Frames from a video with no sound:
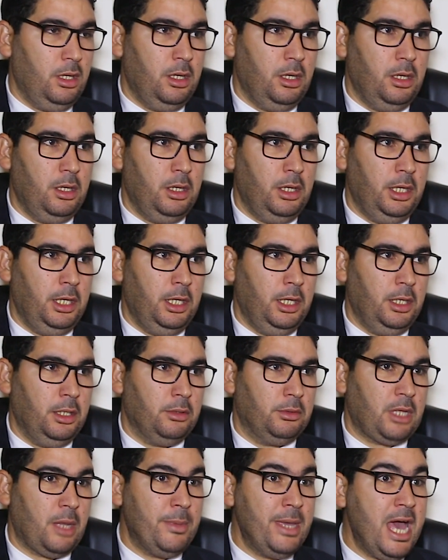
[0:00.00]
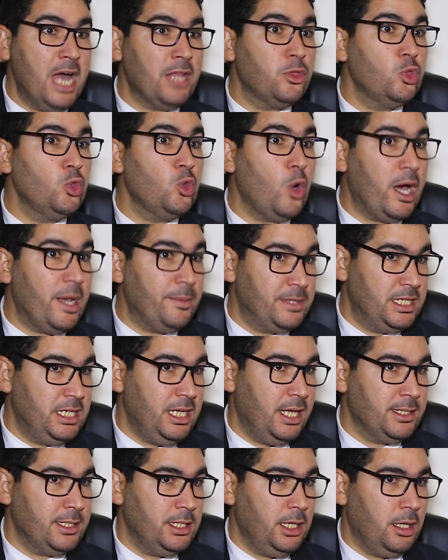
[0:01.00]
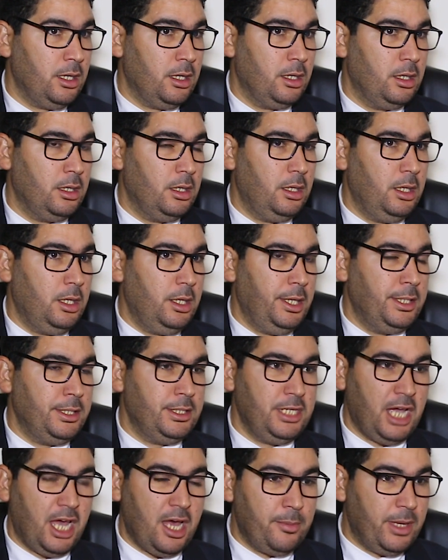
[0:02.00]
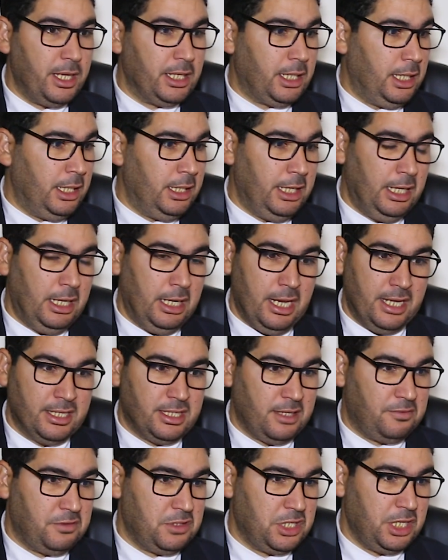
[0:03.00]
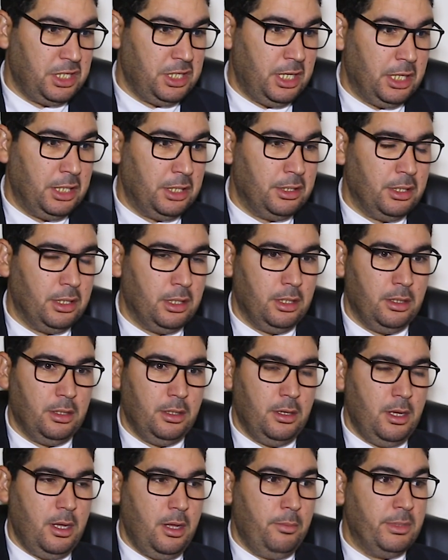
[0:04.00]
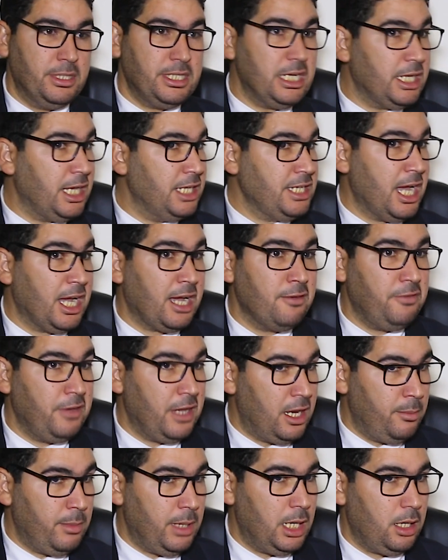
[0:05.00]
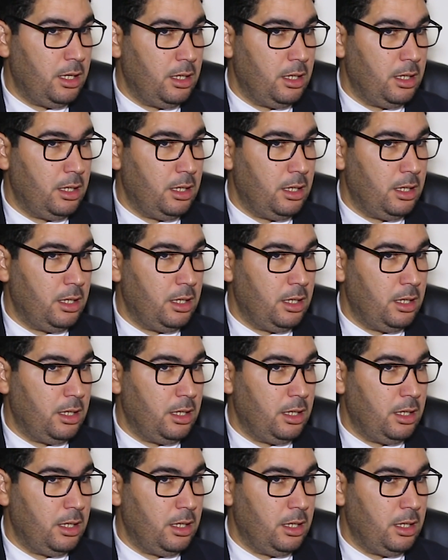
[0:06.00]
آه، طبيعه النخب السياسيه انتخابات اللي للاسف الشديد آه، مازال كيتحكم فيها